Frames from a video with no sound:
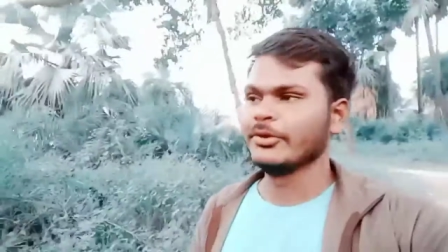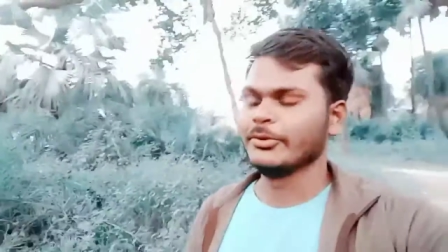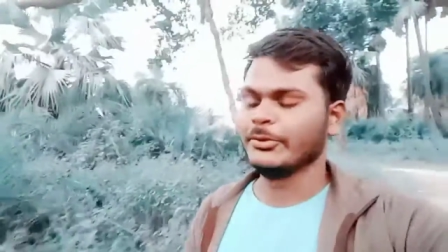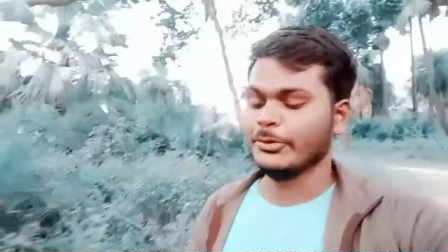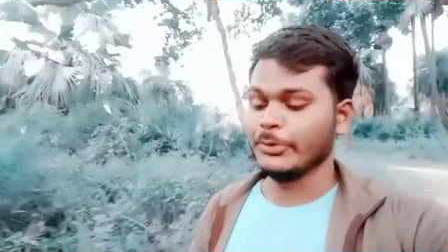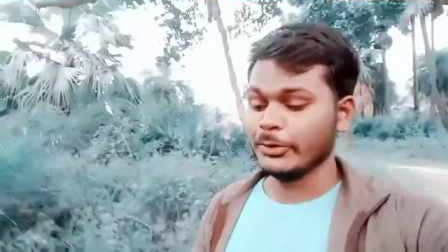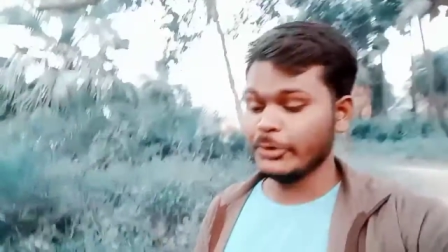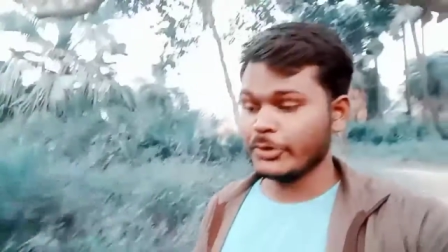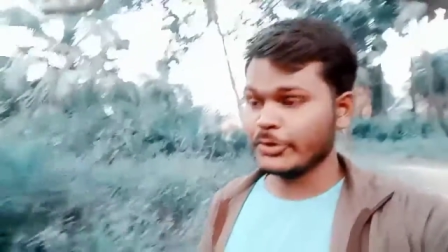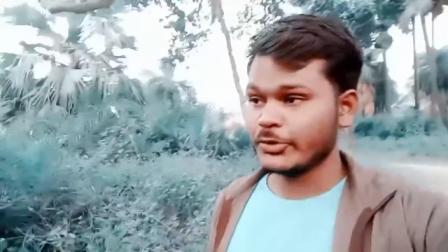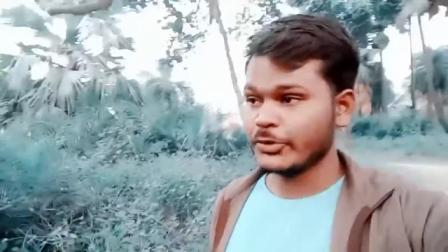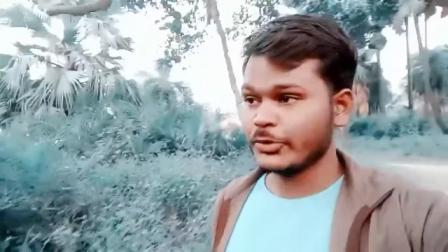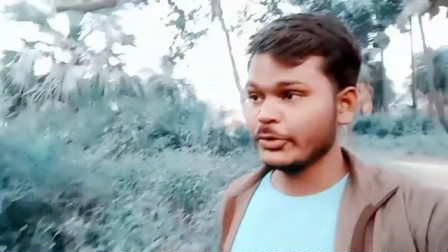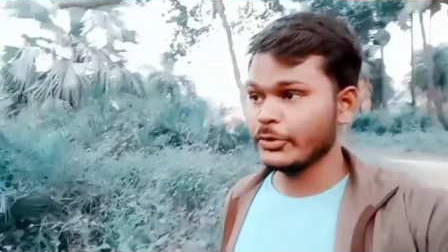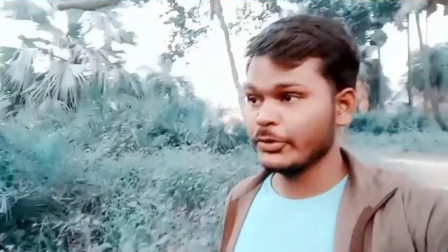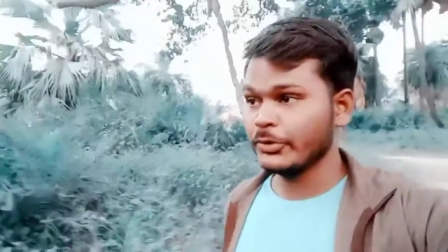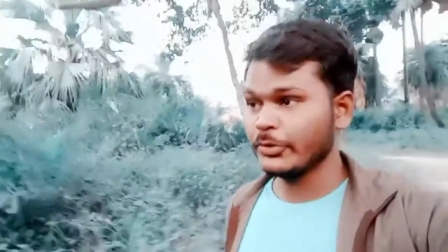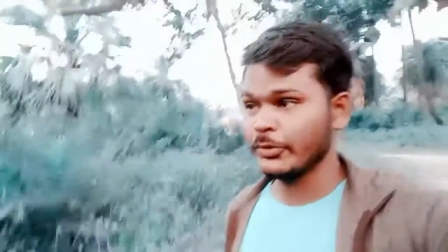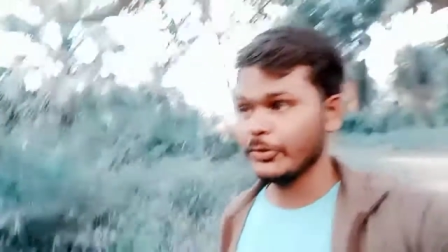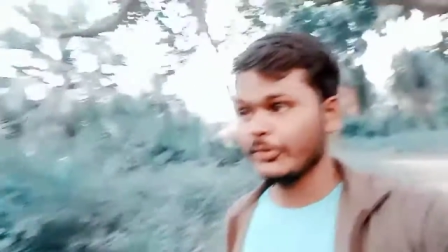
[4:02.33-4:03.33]
तो दोस्तों
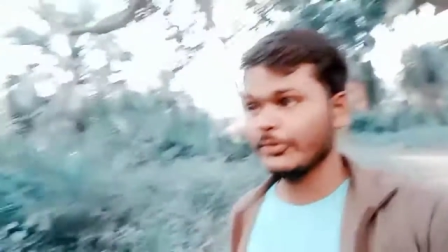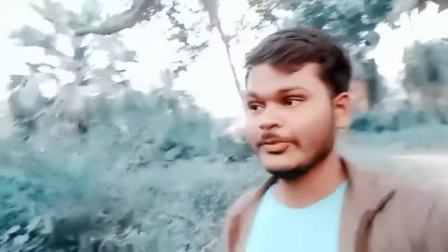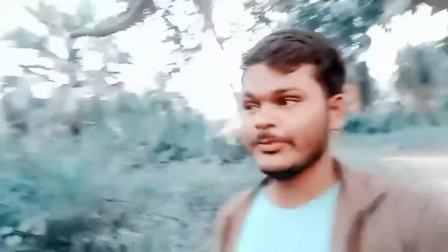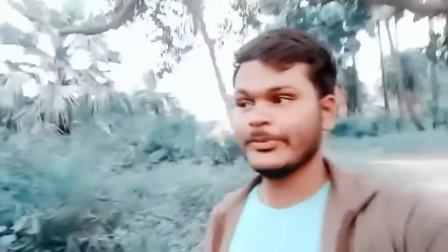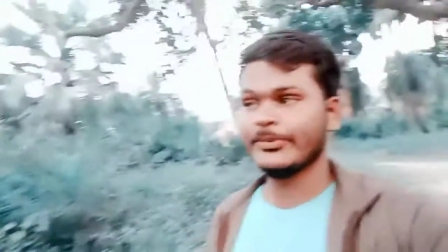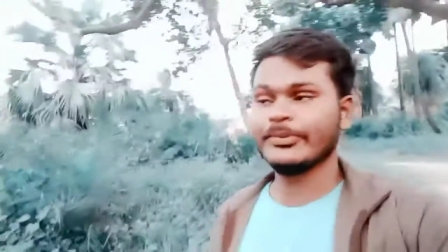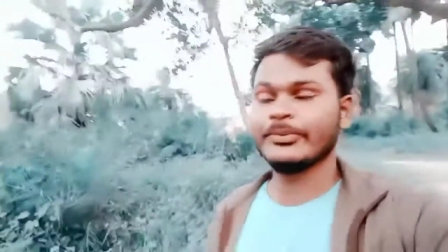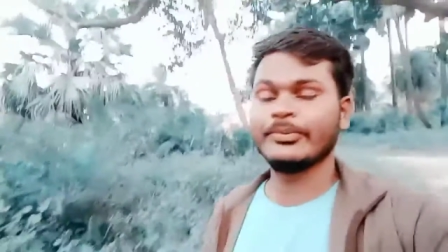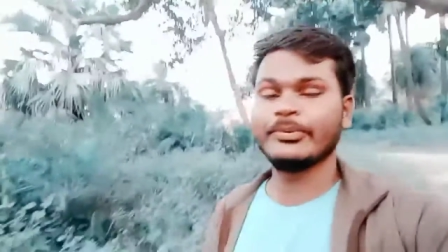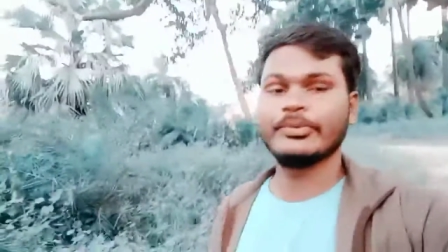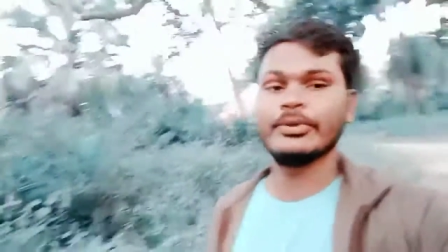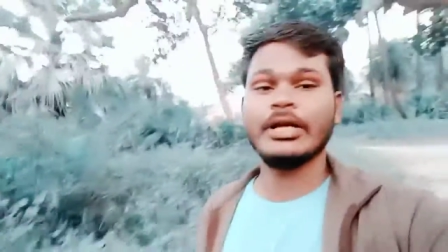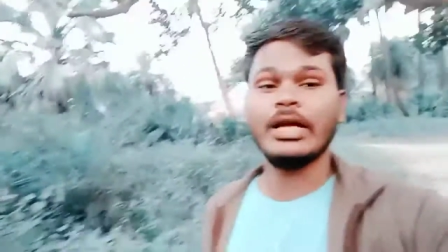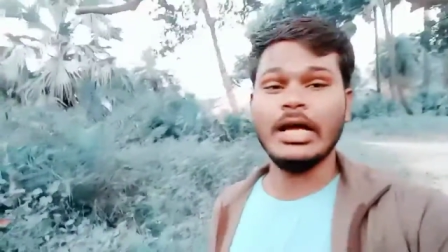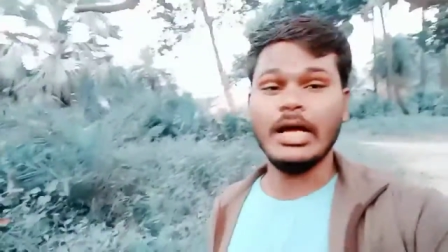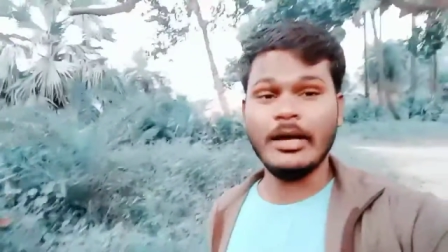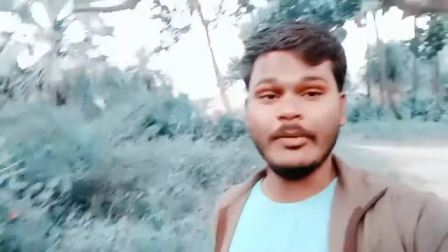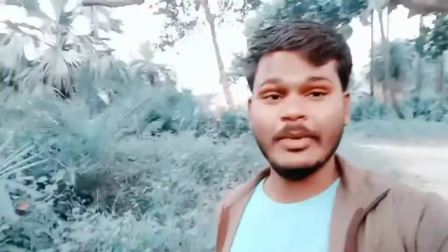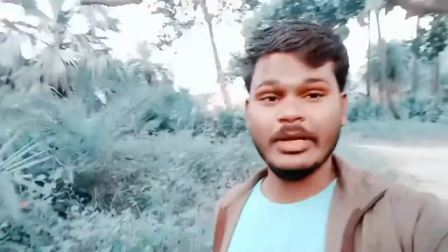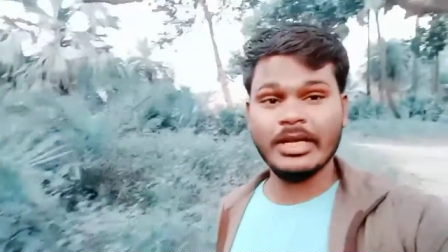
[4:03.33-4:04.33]

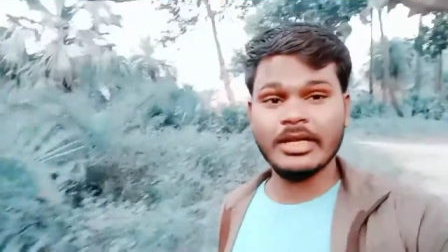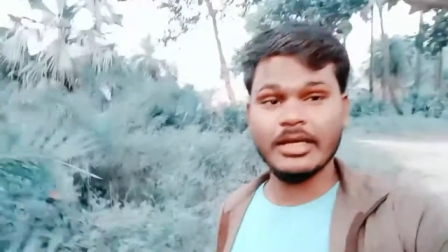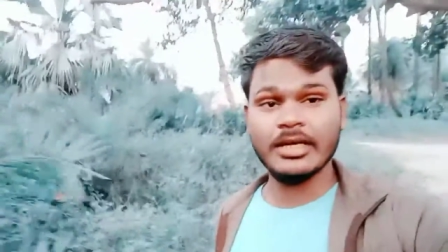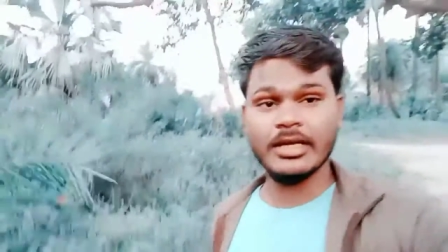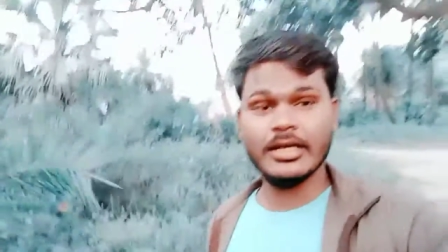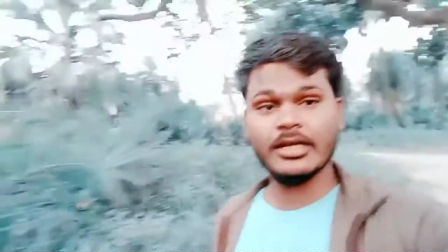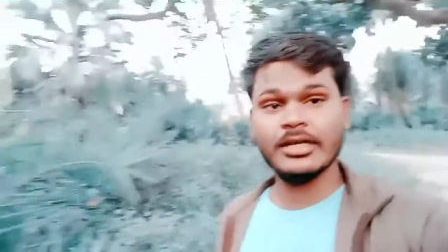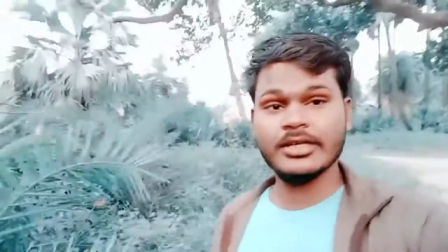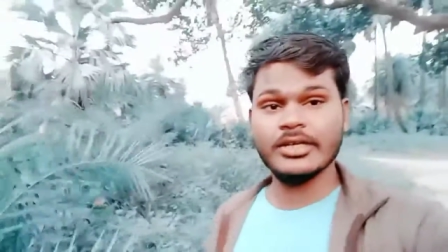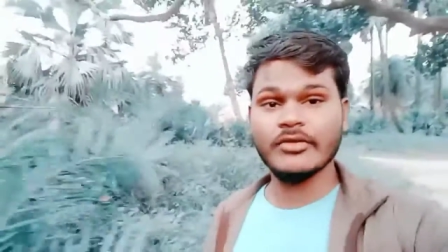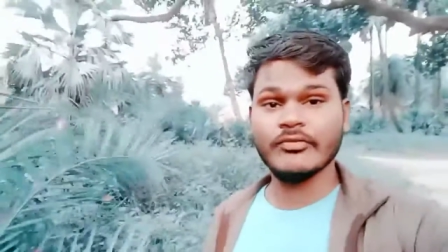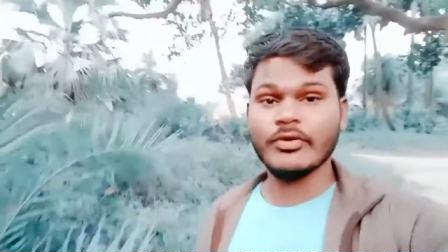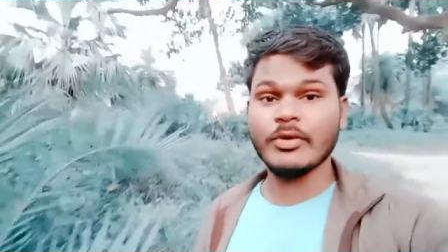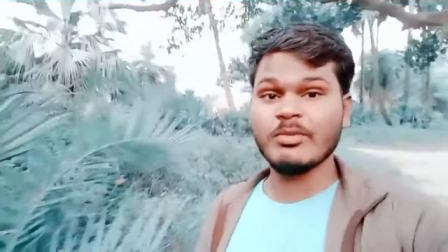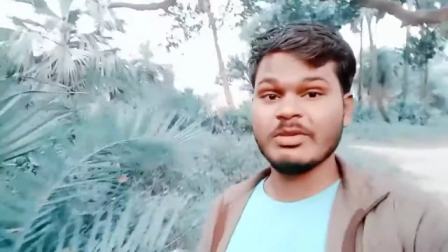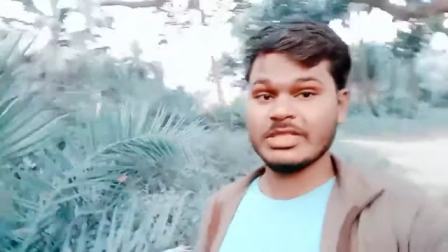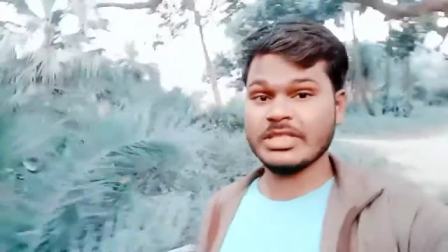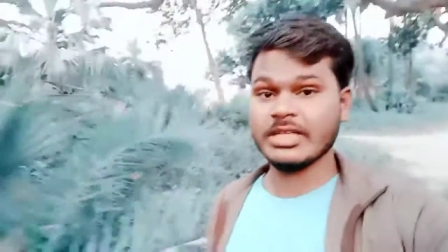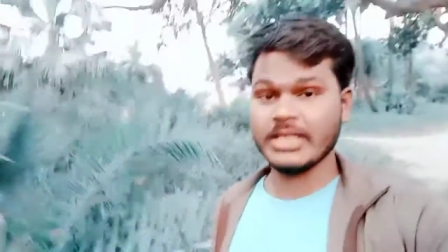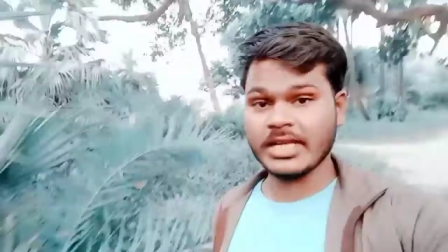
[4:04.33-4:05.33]
हमारा
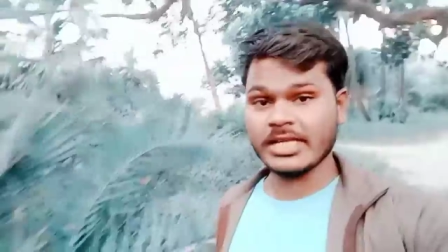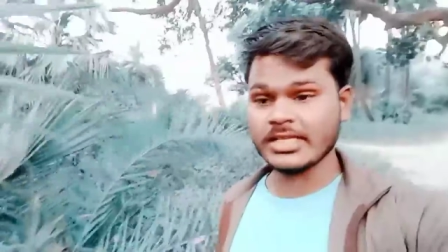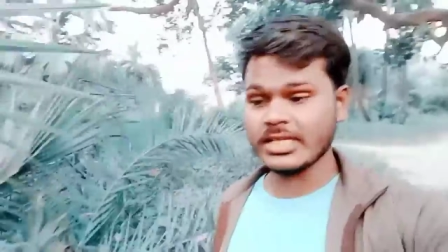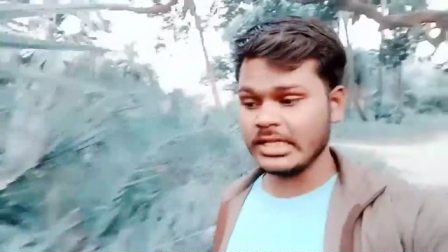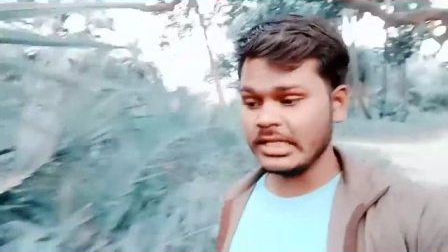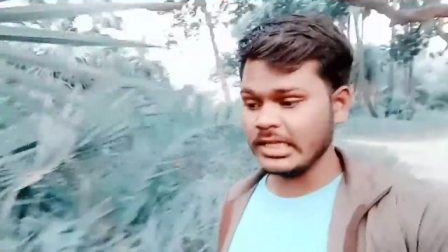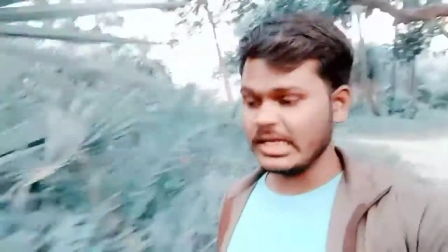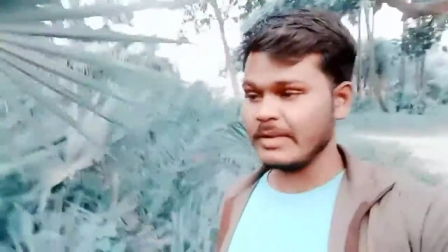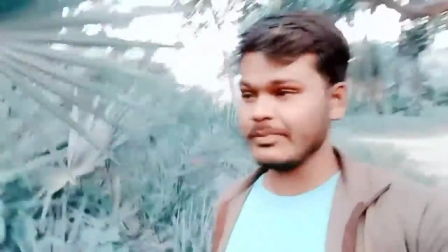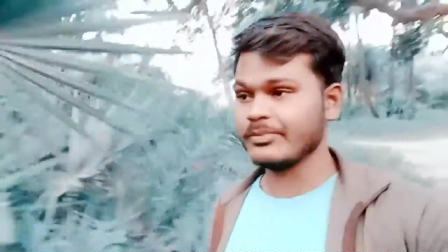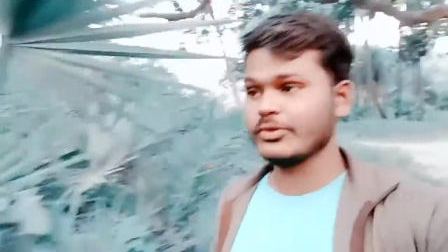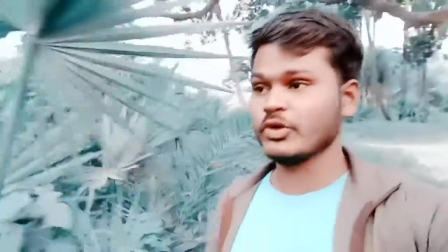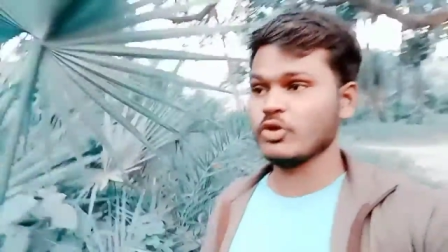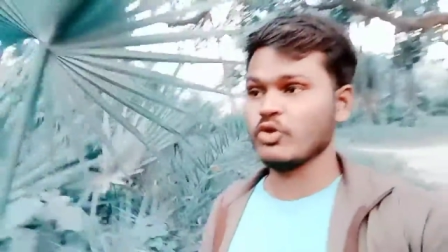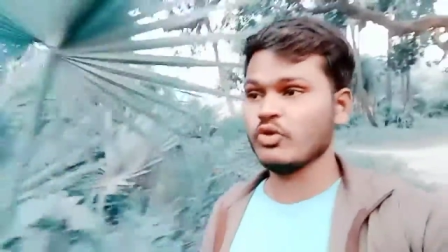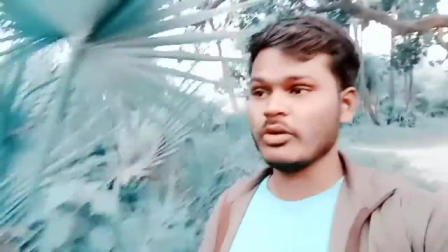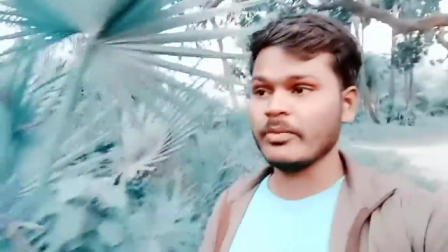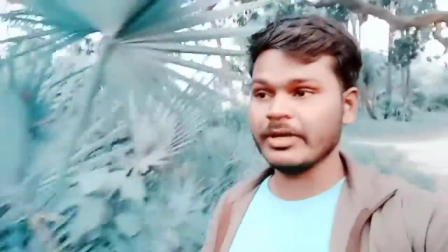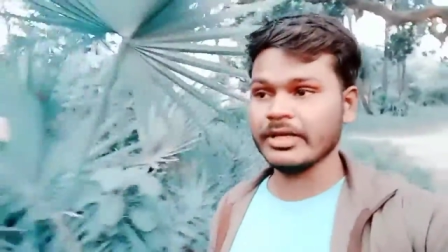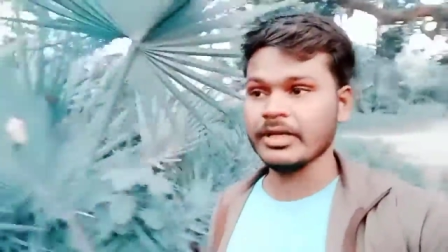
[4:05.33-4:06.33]
इन्फॉर्मेशन कैसा लगा आप
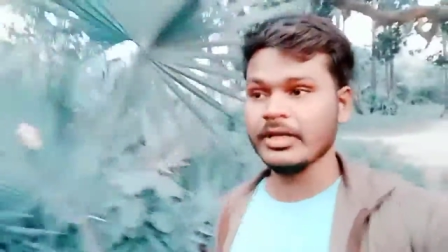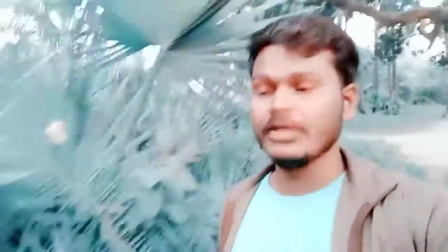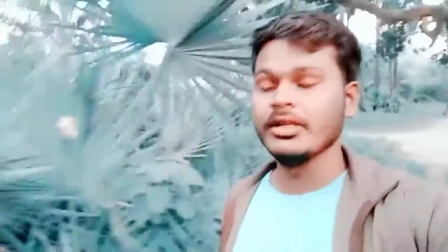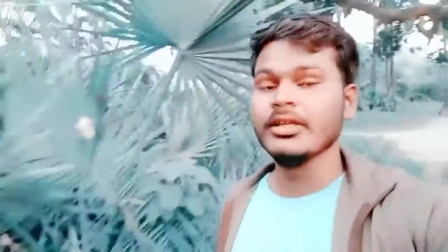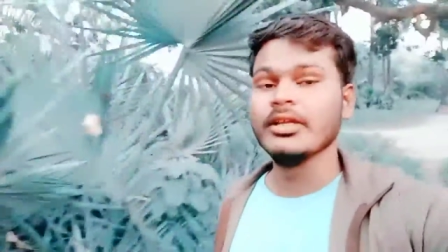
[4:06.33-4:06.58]
जरूर हमारे